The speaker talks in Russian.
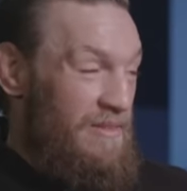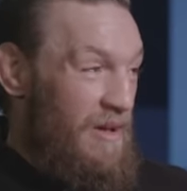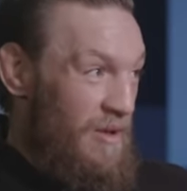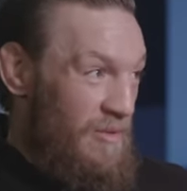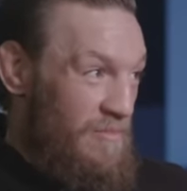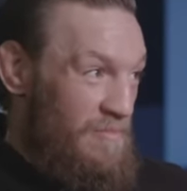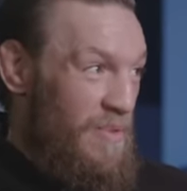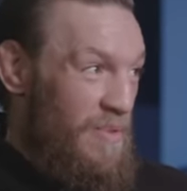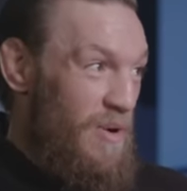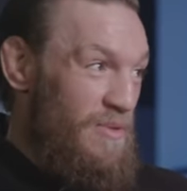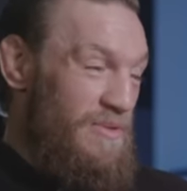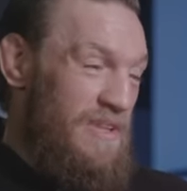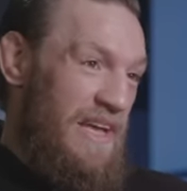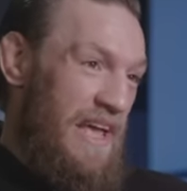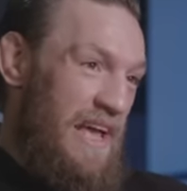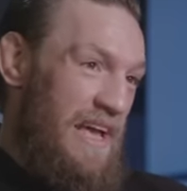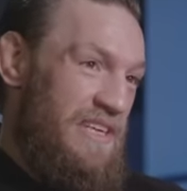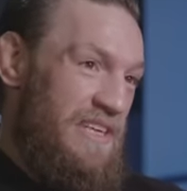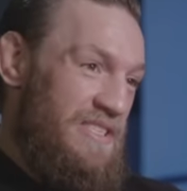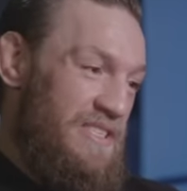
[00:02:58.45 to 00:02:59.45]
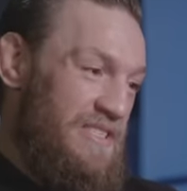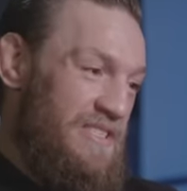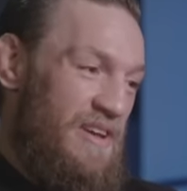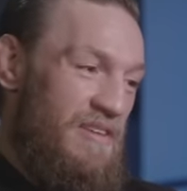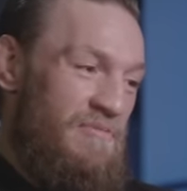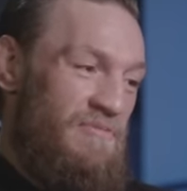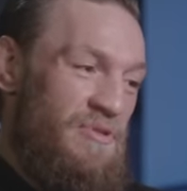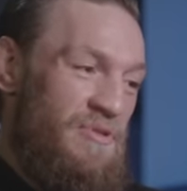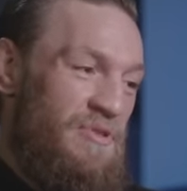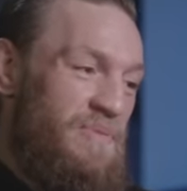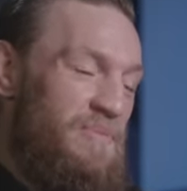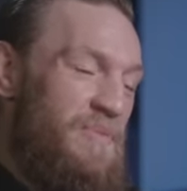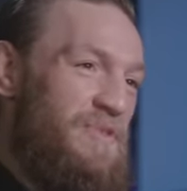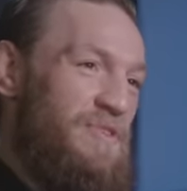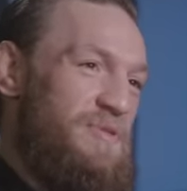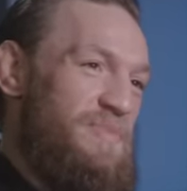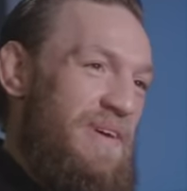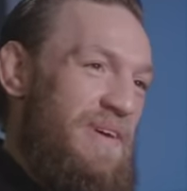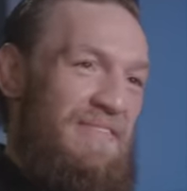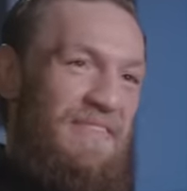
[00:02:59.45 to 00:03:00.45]
Оба раза, ничего кроме
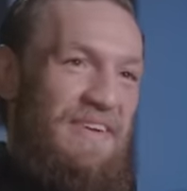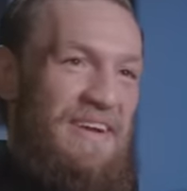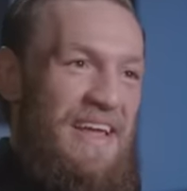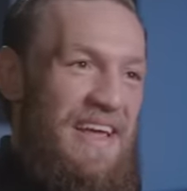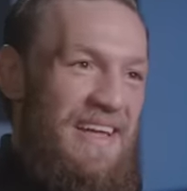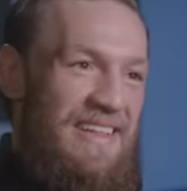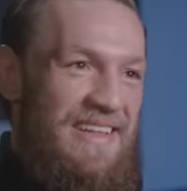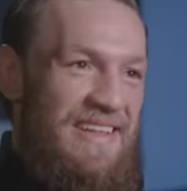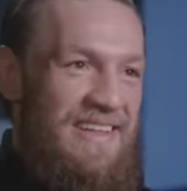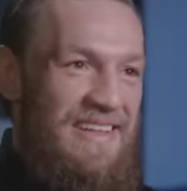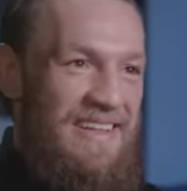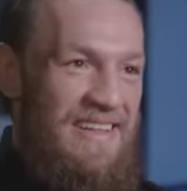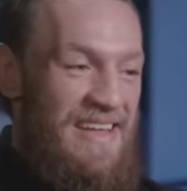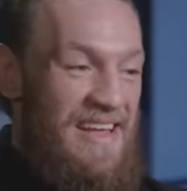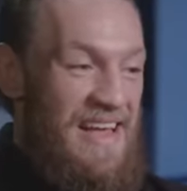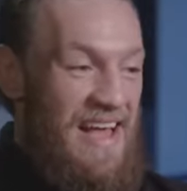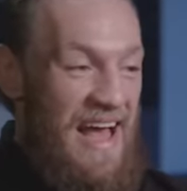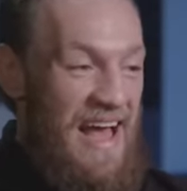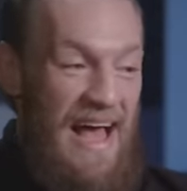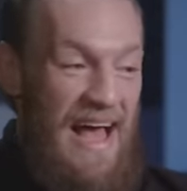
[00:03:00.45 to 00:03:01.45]
уважения Нейтану. И